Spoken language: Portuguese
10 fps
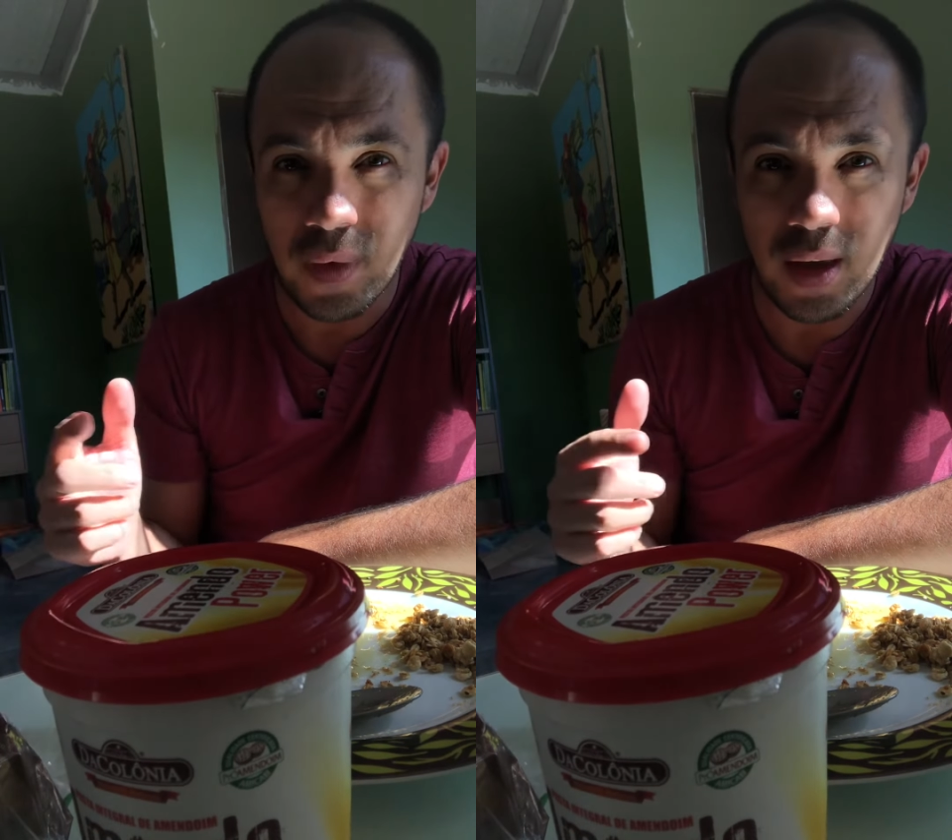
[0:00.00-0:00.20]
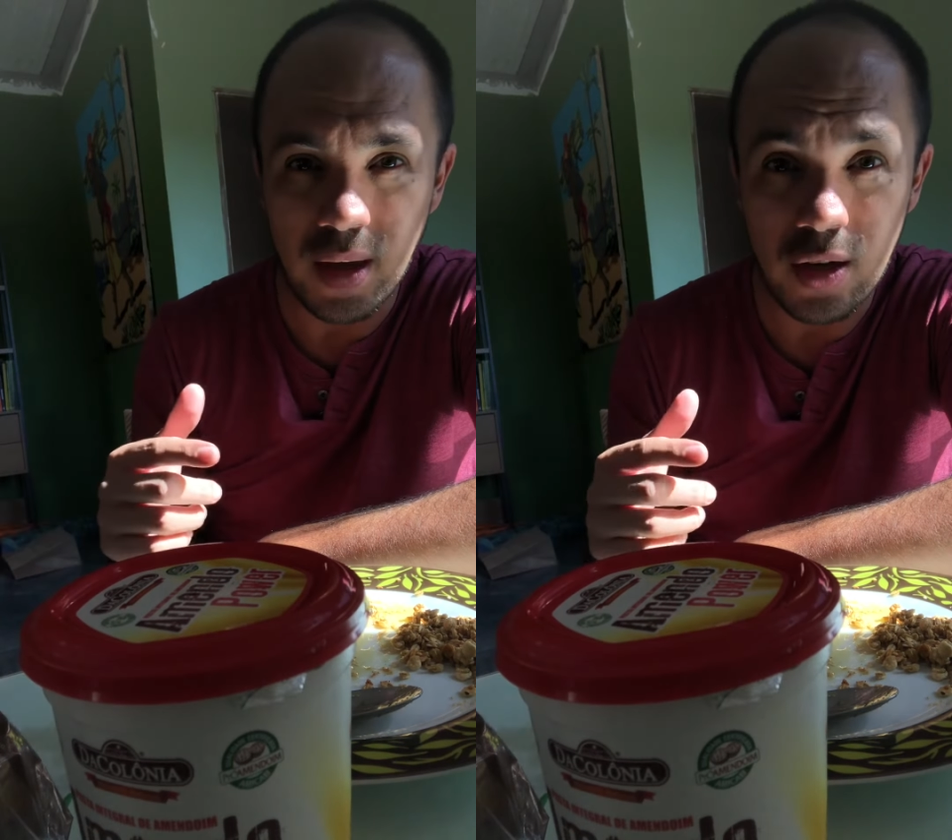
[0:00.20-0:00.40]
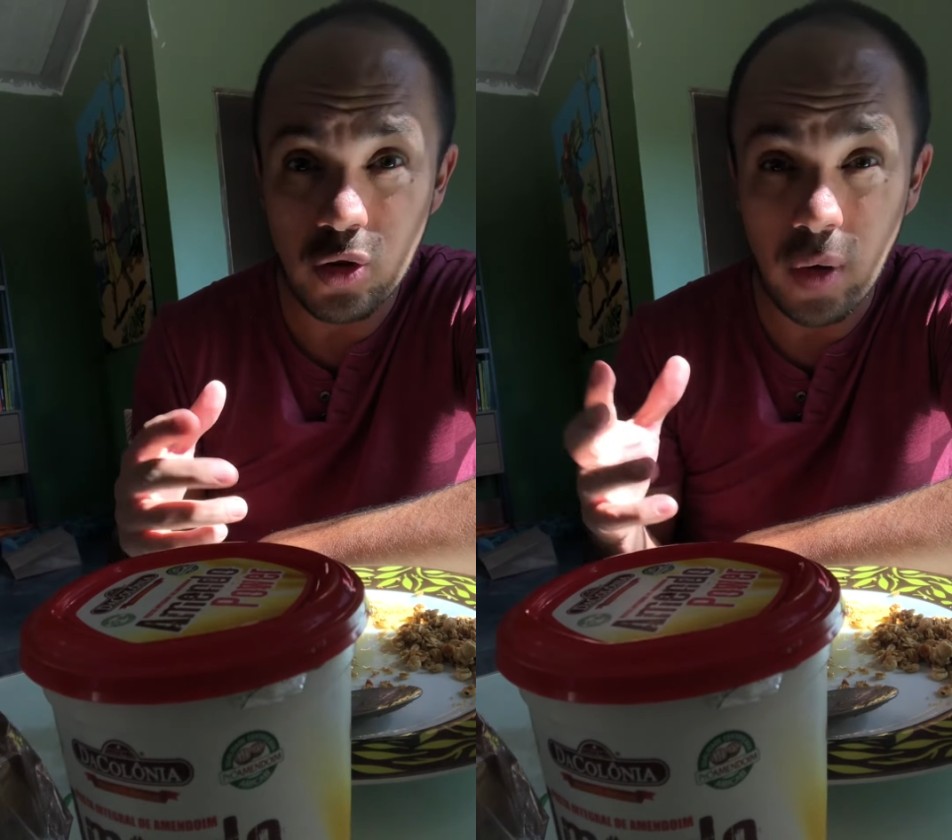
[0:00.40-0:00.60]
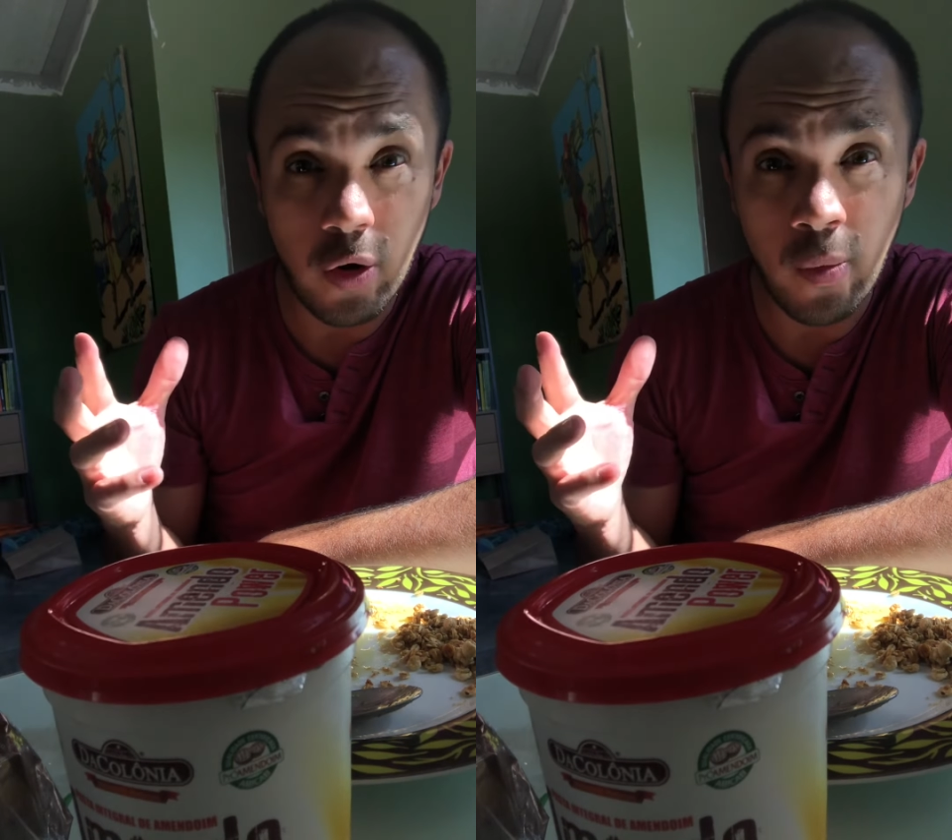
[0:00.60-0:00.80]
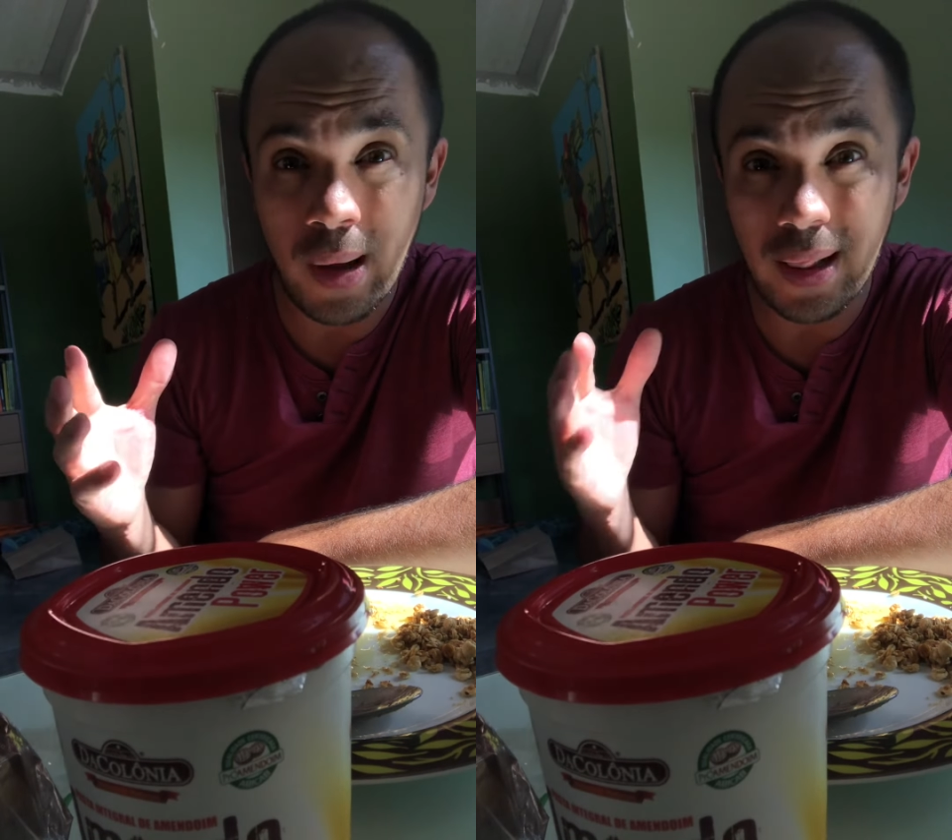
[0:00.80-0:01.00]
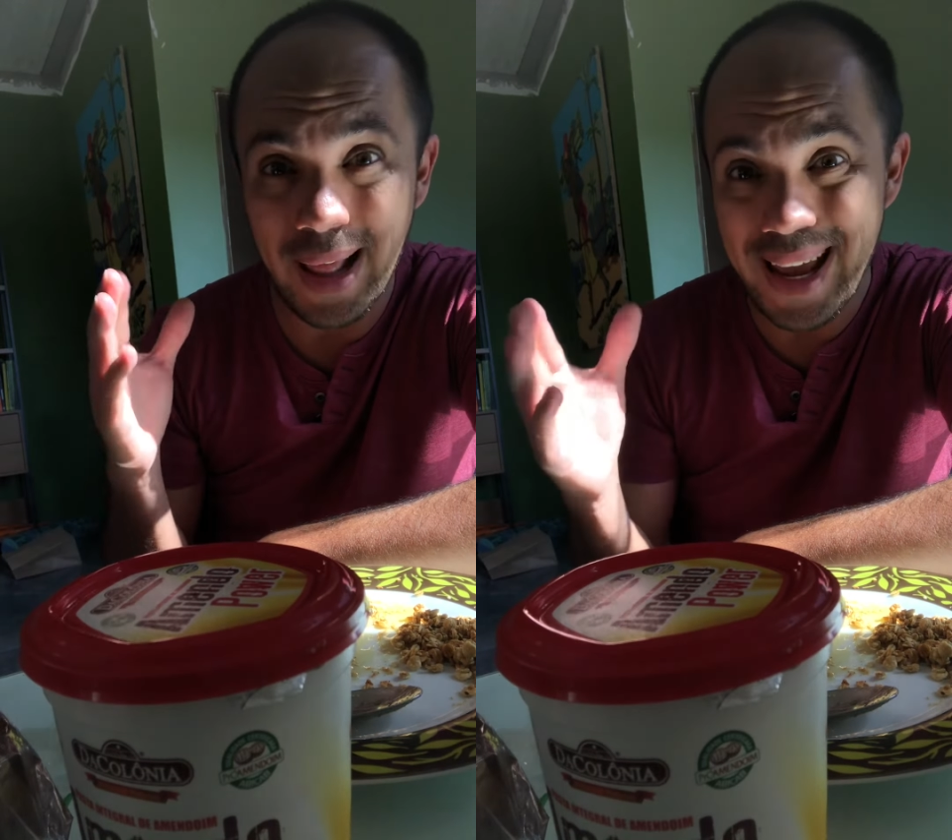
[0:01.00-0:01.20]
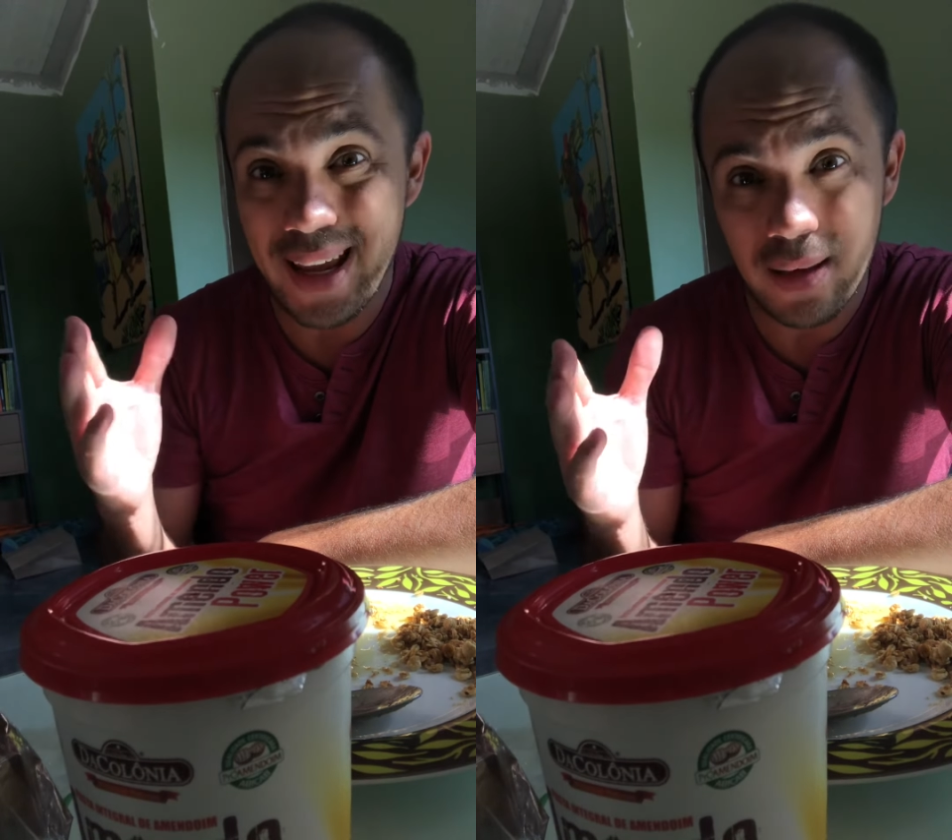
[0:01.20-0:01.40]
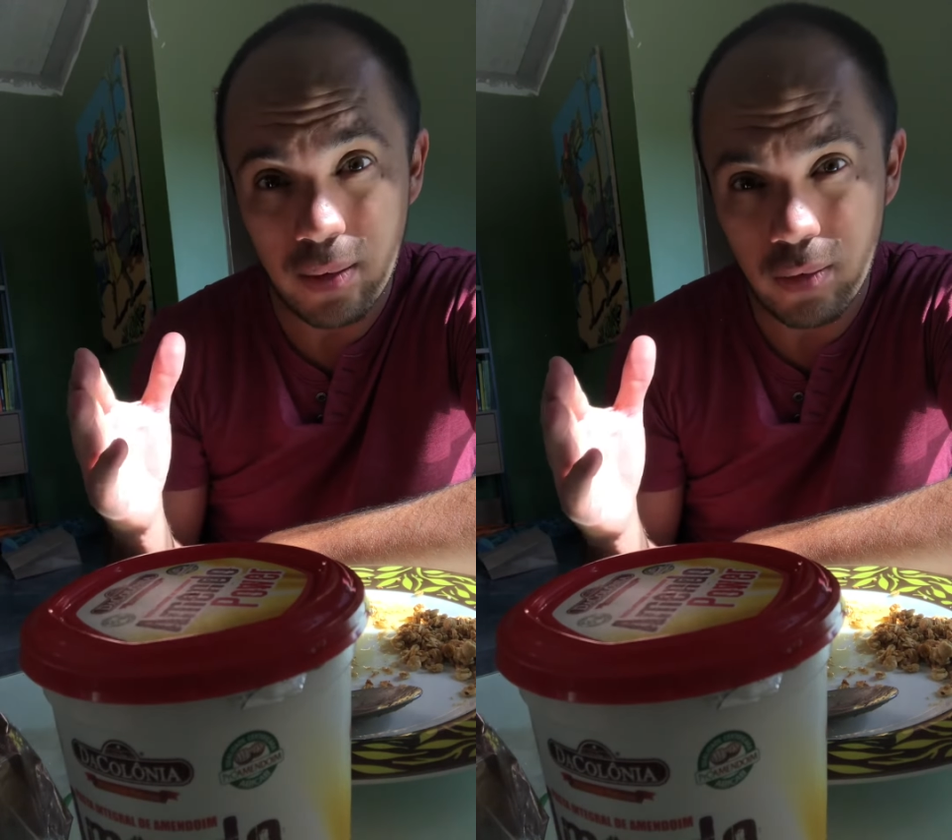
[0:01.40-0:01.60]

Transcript: E isso era uma lei